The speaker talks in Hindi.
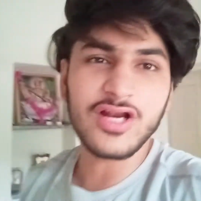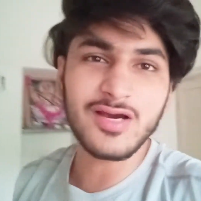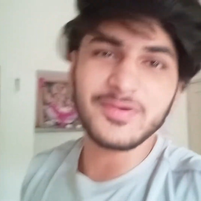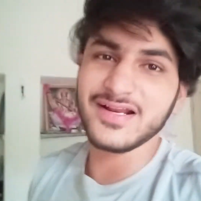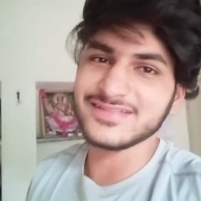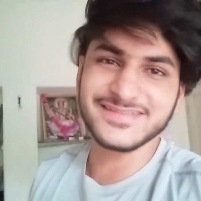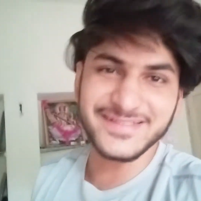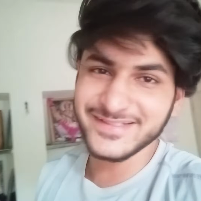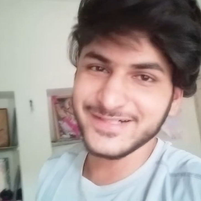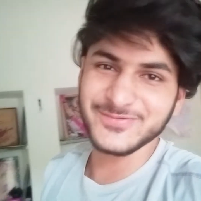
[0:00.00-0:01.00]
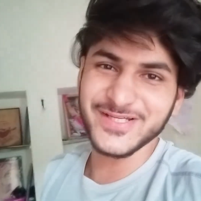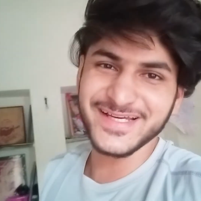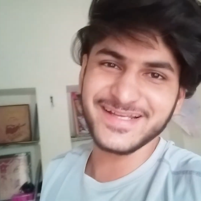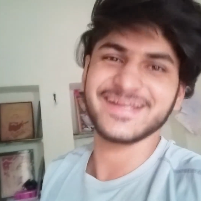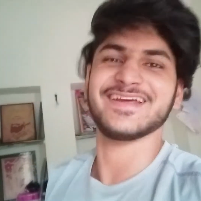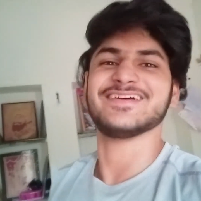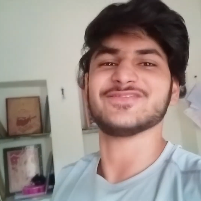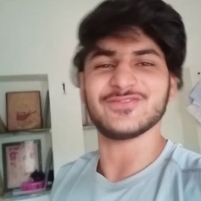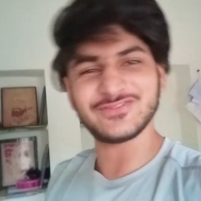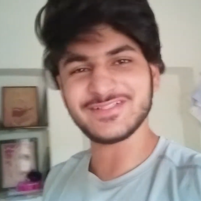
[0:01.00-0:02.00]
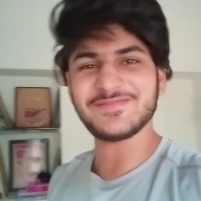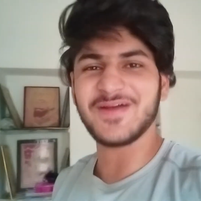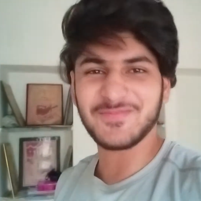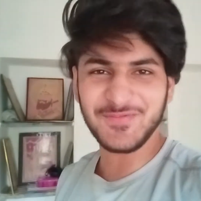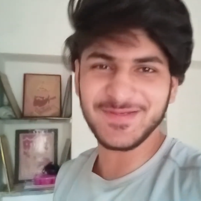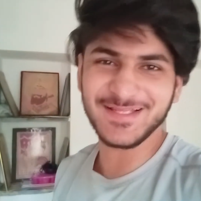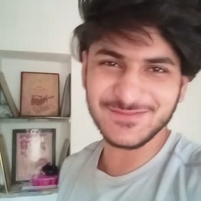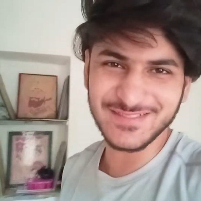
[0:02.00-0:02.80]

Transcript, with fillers: और हमारा सीक्रेट वो यार है उससे मैं आपको मिला